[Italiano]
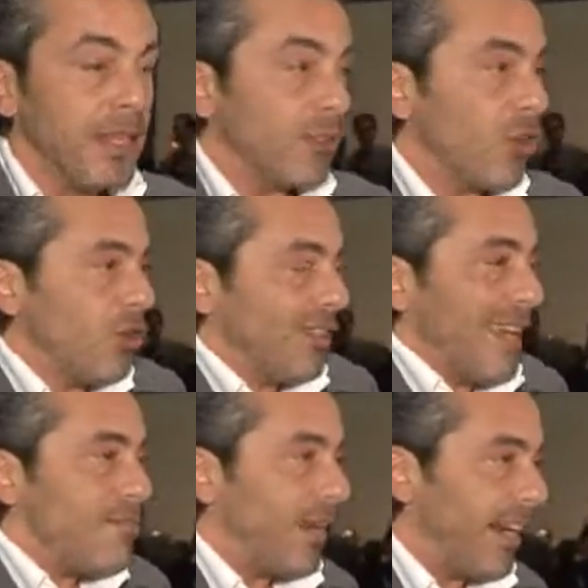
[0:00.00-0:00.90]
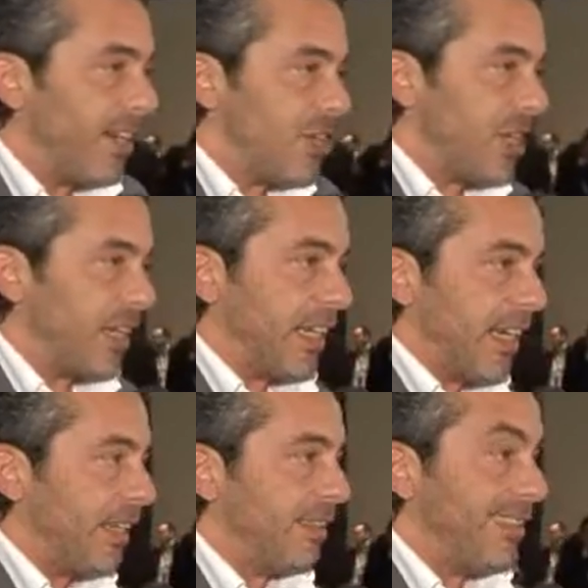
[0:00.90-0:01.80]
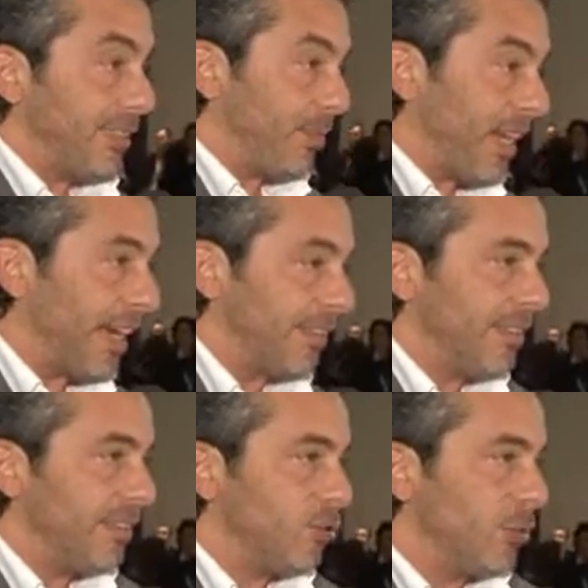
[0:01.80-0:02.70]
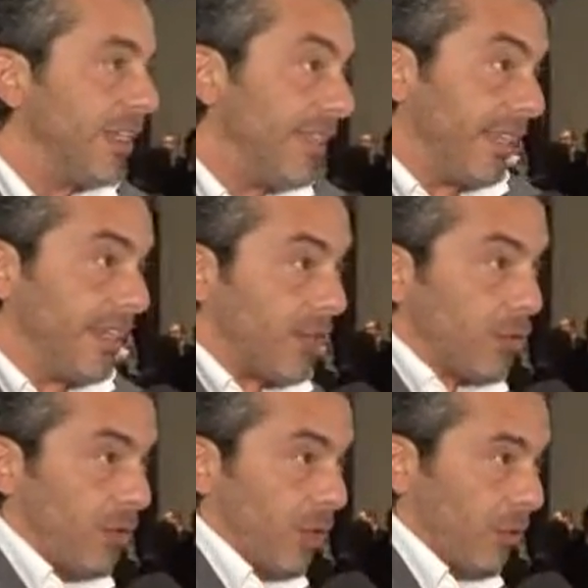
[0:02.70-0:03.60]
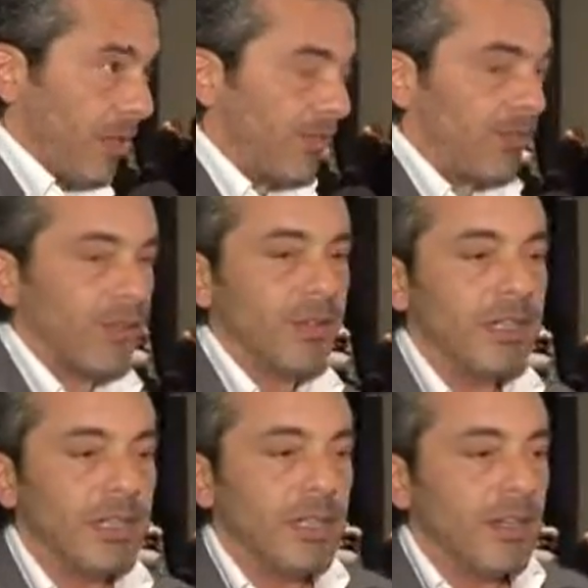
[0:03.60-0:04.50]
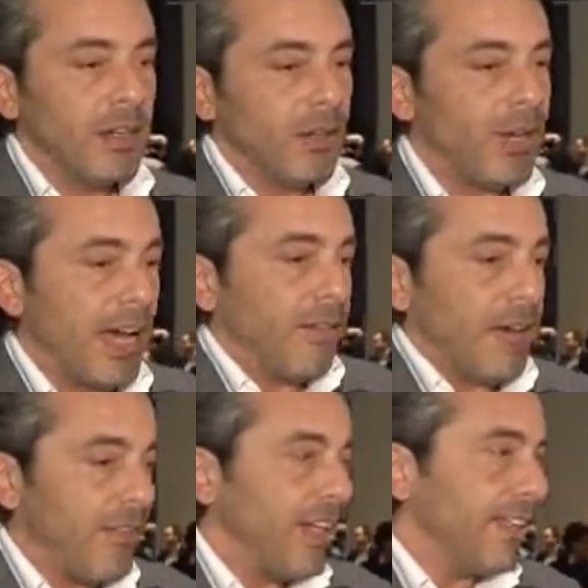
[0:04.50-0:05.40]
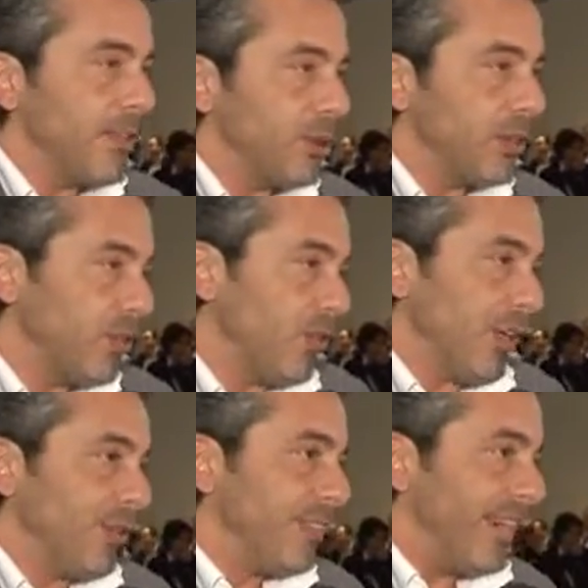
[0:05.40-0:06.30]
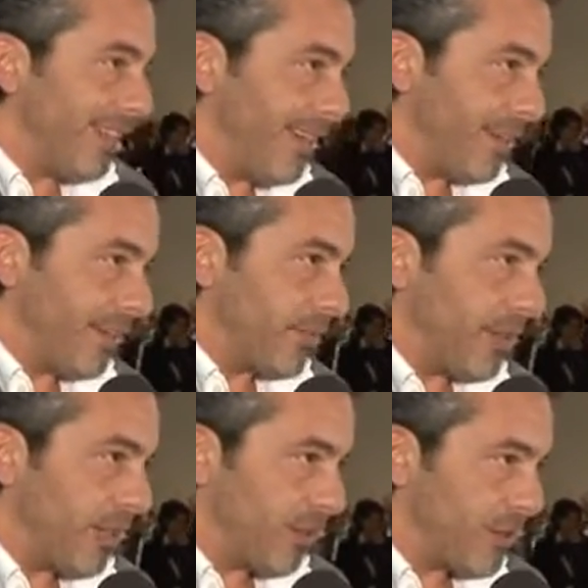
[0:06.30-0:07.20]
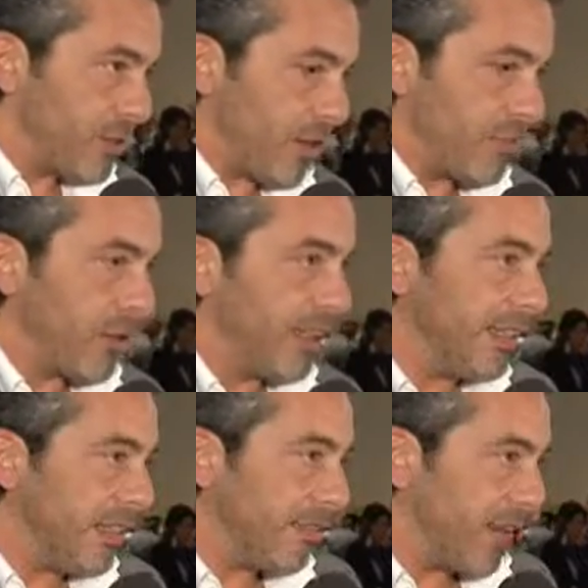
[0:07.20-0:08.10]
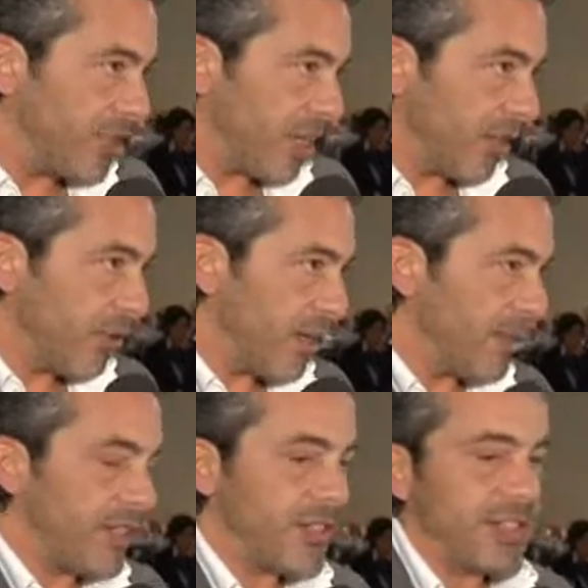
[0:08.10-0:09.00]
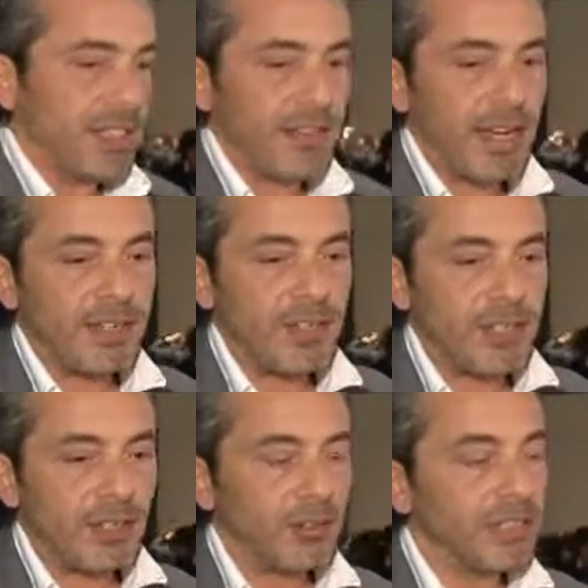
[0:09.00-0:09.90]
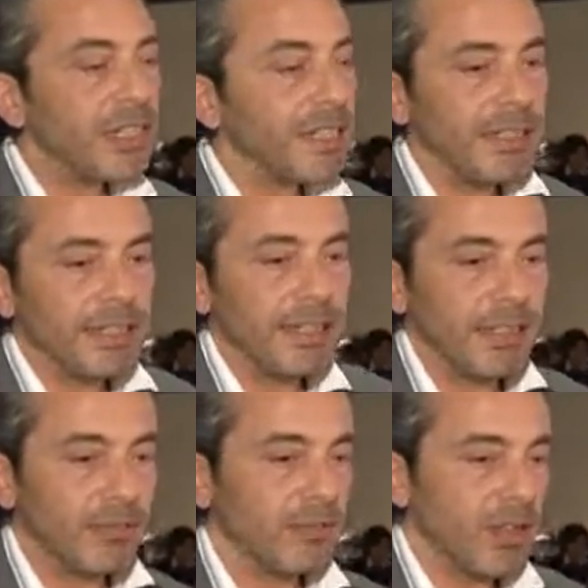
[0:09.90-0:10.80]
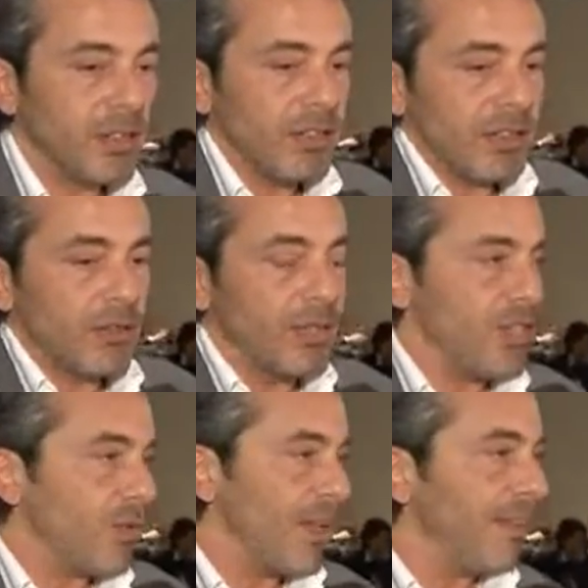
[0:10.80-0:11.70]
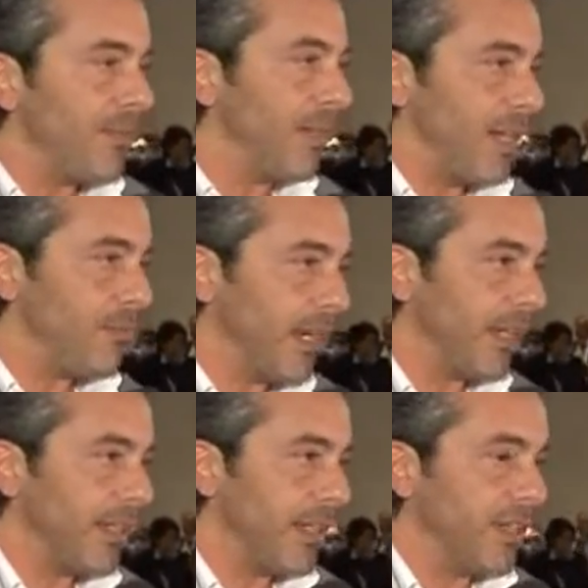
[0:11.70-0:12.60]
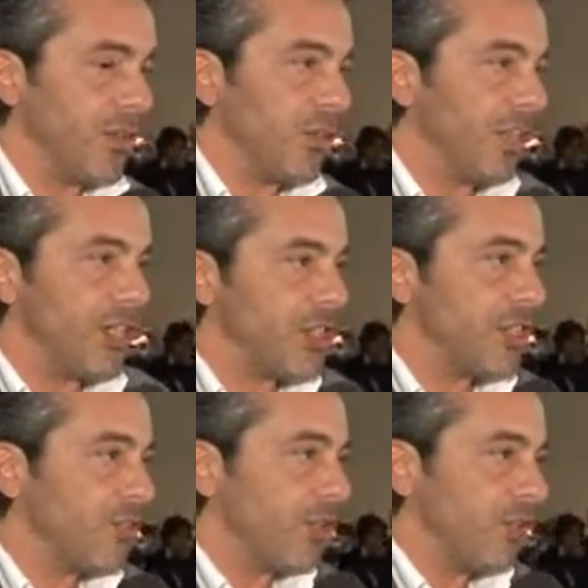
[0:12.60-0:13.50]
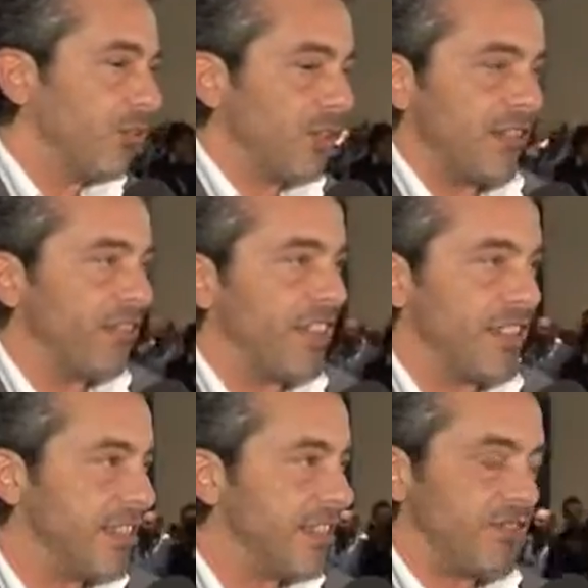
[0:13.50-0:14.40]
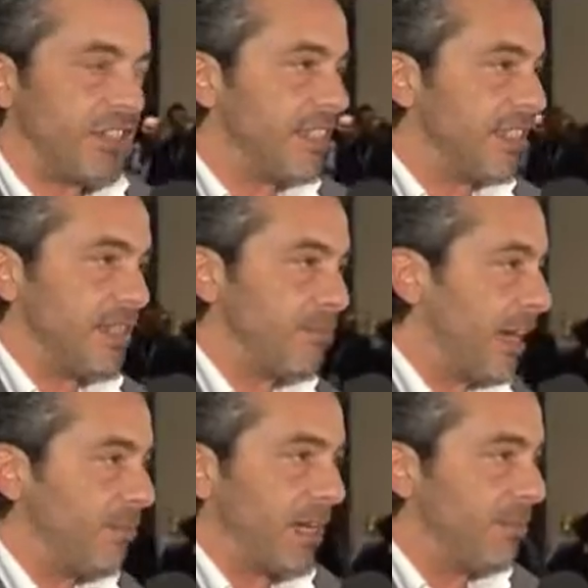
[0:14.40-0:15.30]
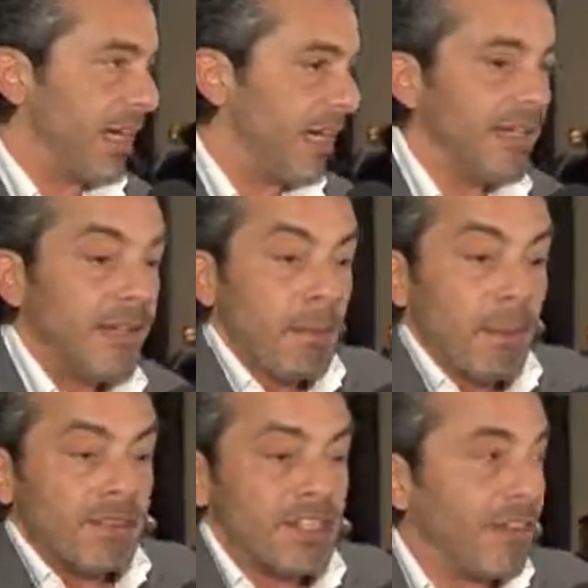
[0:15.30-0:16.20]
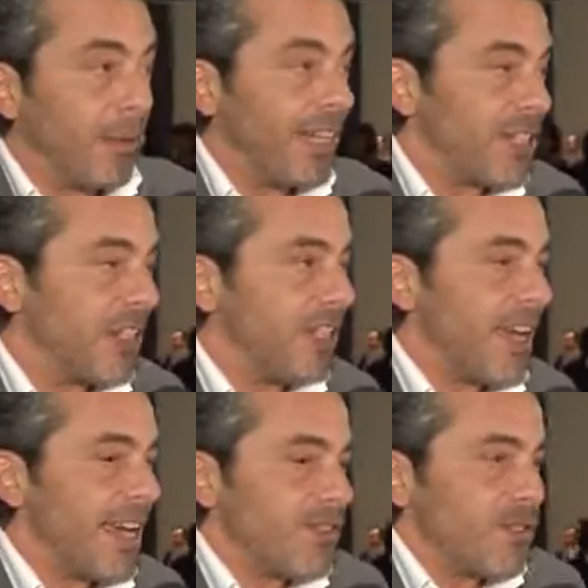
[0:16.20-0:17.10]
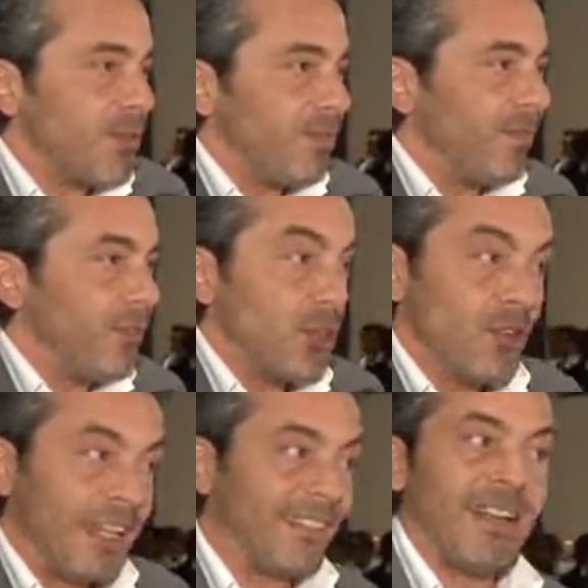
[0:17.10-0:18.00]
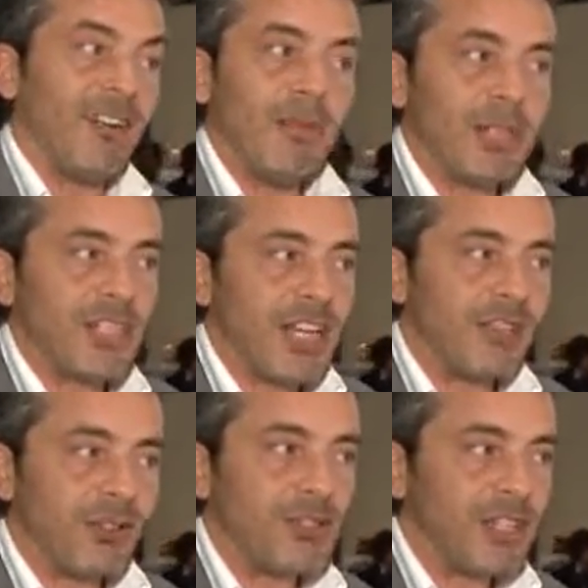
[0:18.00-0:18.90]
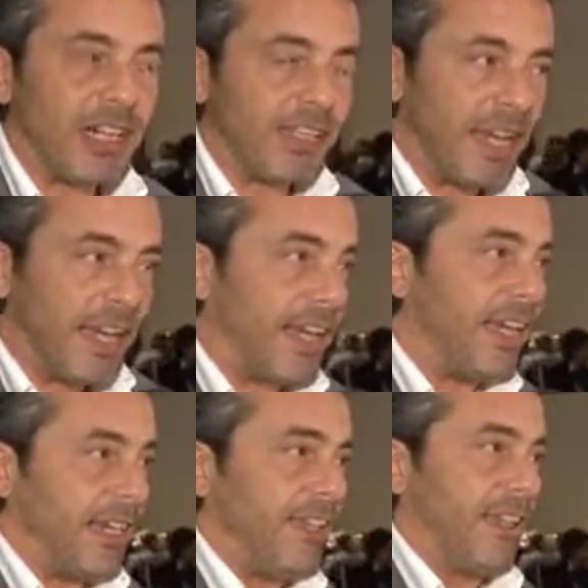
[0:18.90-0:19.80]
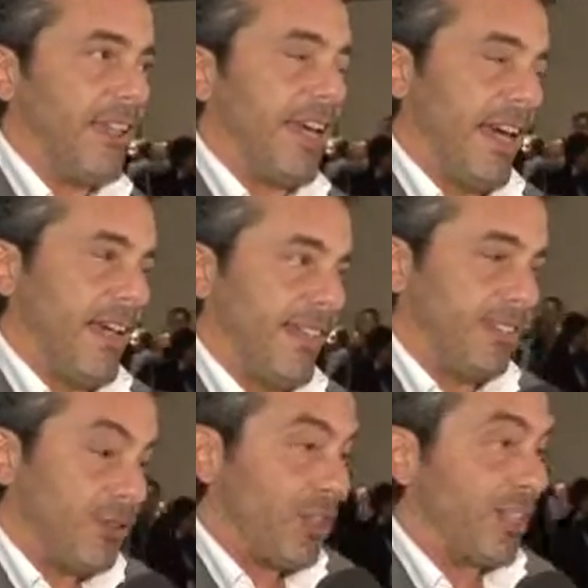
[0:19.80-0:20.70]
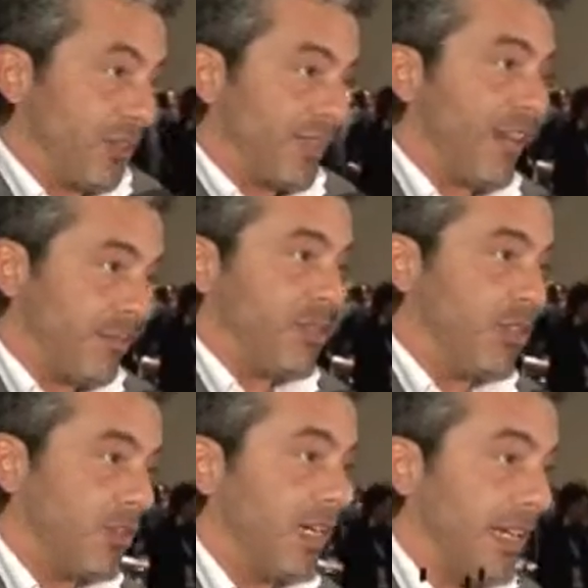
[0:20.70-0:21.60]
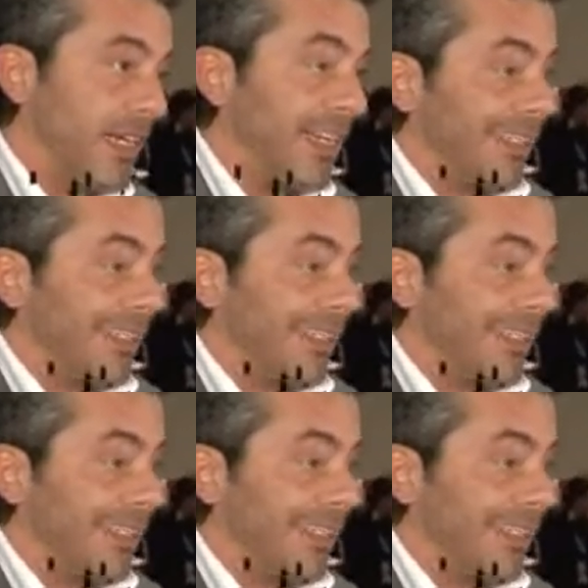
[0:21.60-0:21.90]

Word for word: sono sempre alla ricerca disperata di strumenti che gli aiutino in questo Ora, avere a disposizione con tre click, perché questa è poi l'interfaccia che noi diamo alle agenzie di viaggi, con tre click un qualcosa come 50.000 alberghi, con recensioni, fotografie, servizi, bla bla bla, significa che per l'agente di viaggio 99% riuscirà a, dare, eh, la, riuscire a soddisfare il bisogno del,